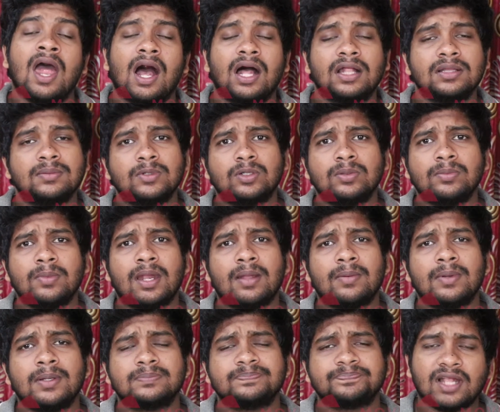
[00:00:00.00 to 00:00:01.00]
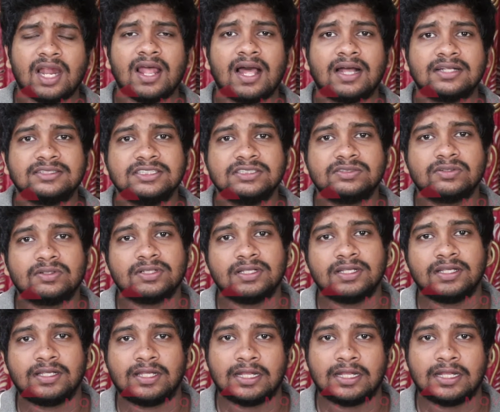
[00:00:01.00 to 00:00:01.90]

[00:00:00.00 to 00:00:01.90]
அது மட்டும் இல்லாமல் தல அஜித் வந்து